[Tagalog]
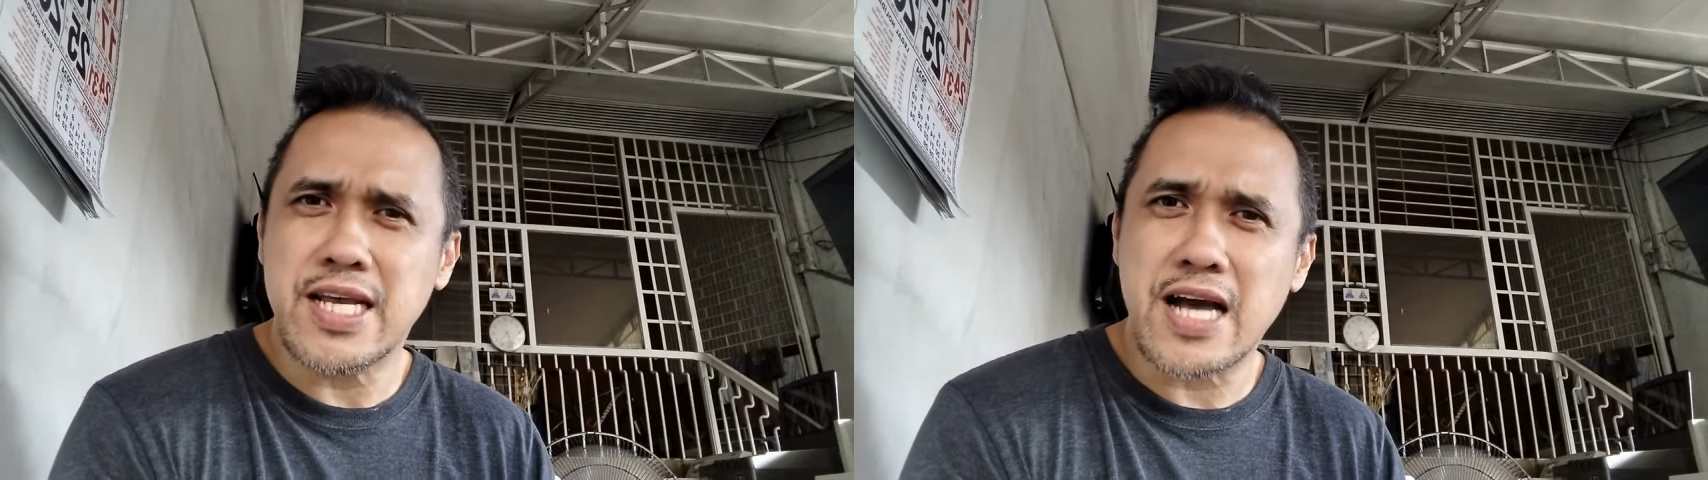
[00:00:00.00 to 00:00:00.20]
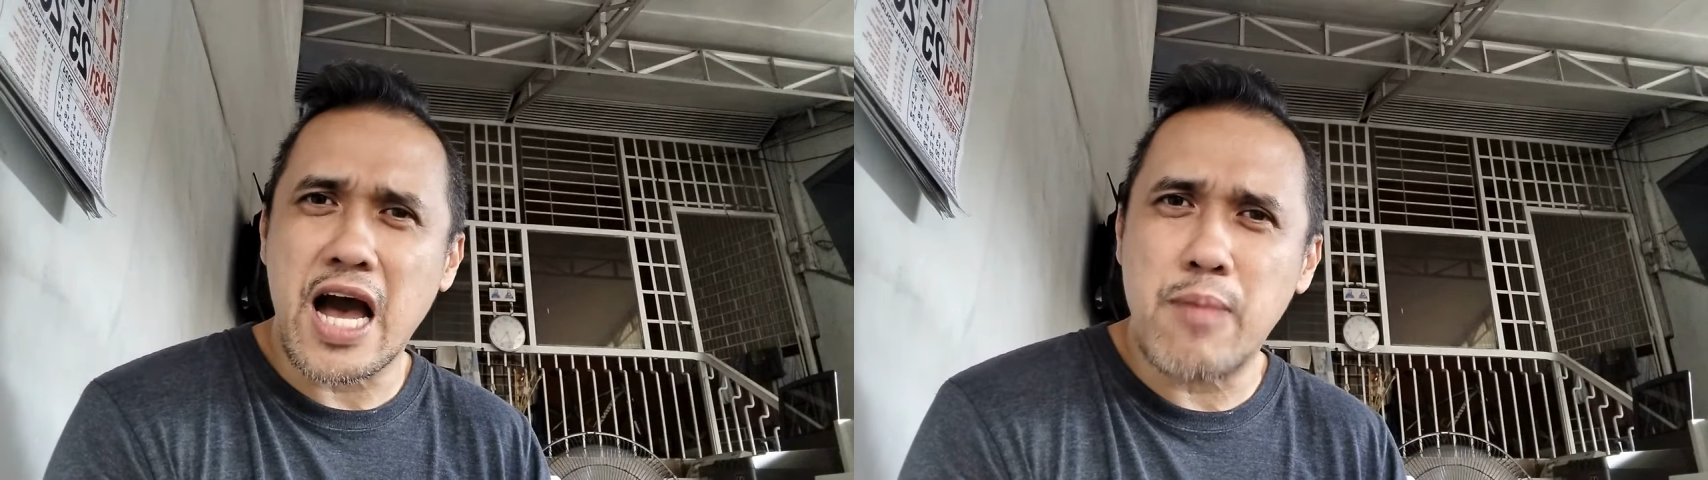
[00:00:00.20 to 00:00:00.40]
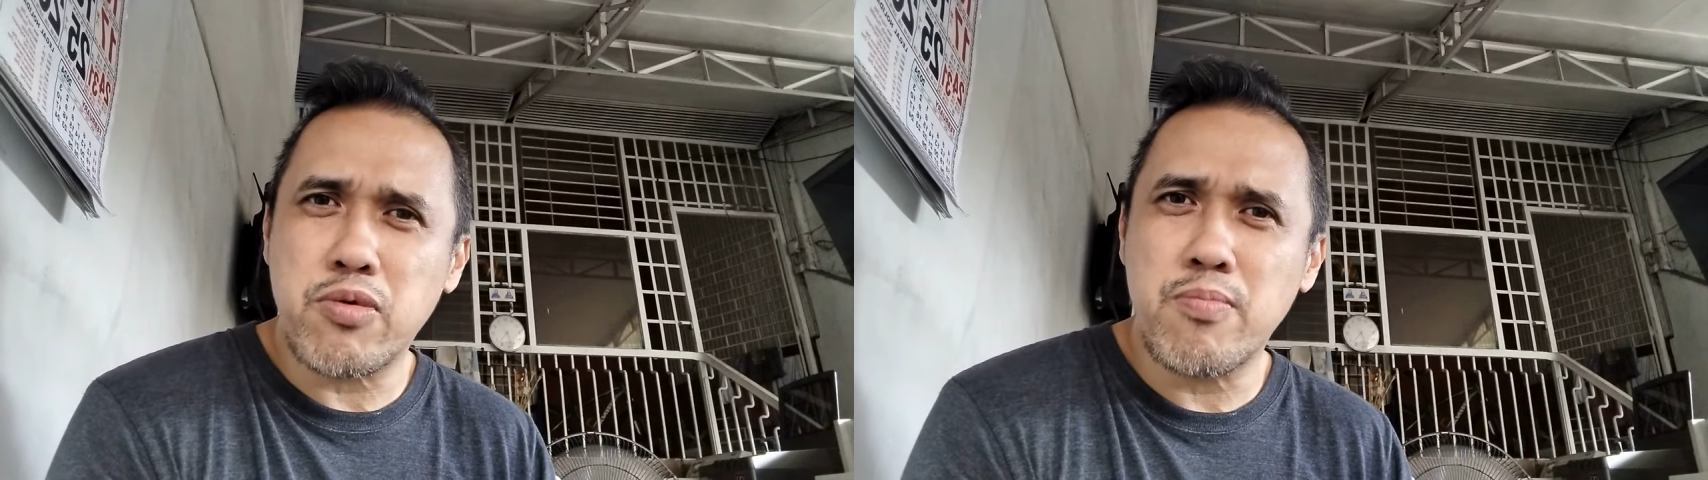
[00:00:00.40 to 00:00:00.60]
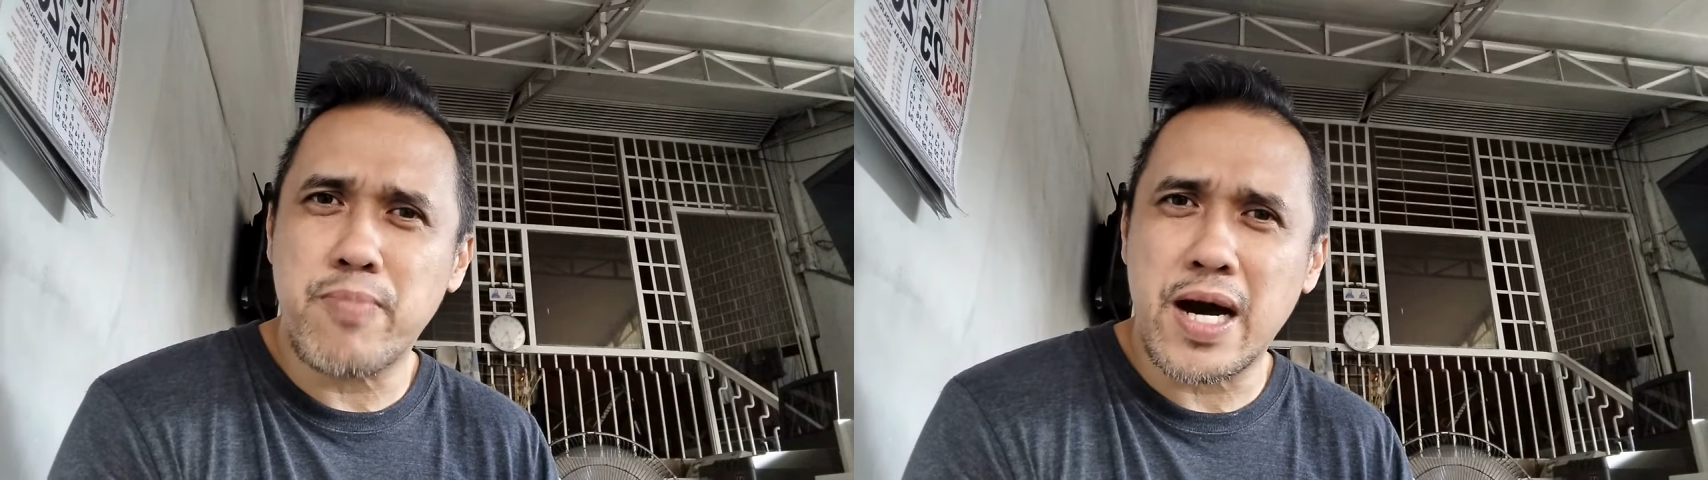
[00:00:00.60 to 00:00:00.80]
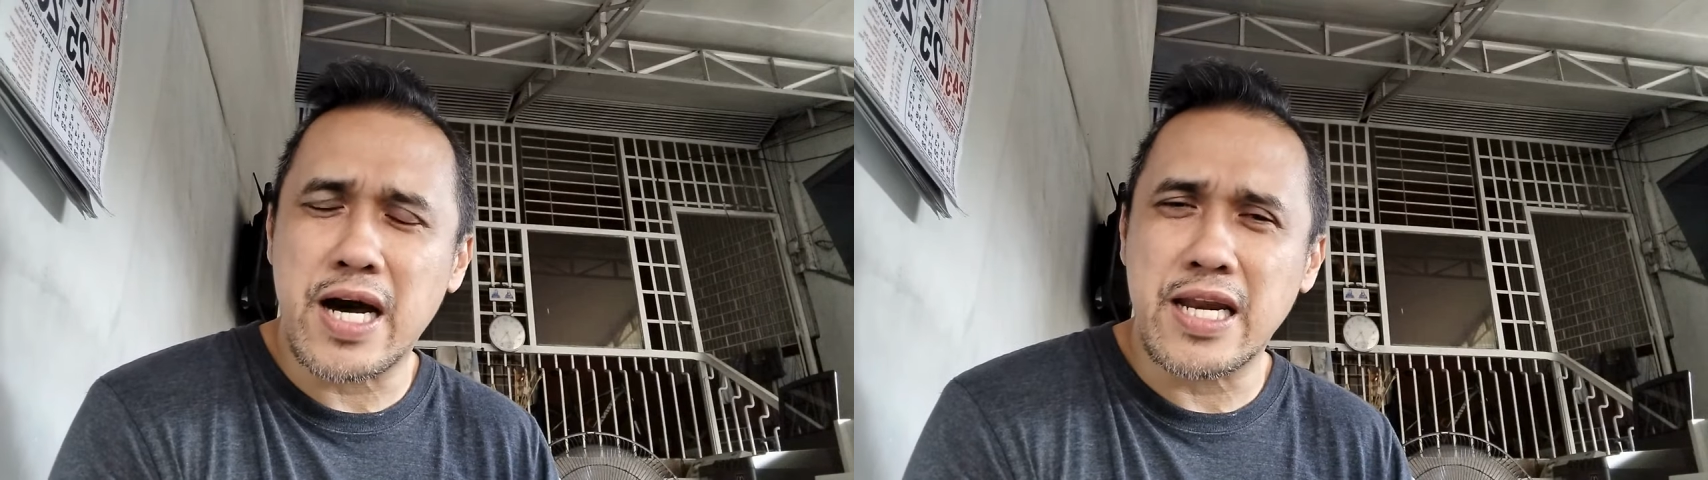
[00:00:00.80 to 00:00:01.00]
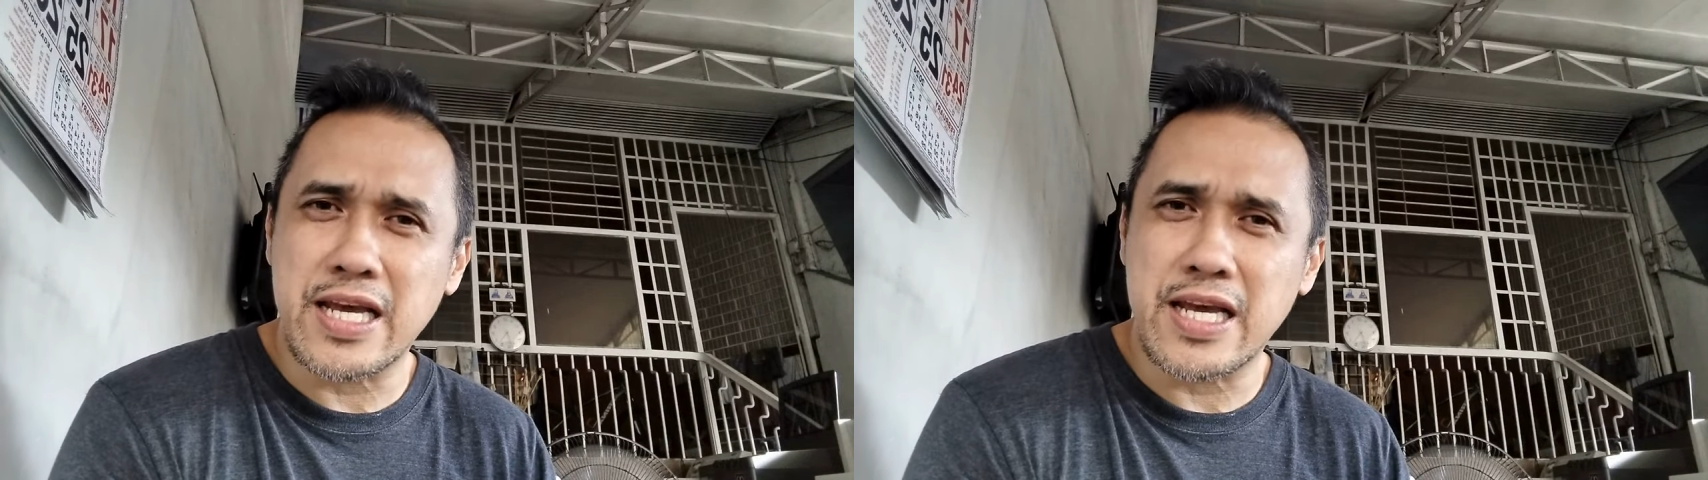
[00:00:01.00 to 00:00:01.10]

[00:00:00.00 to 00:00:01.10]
kahapon pa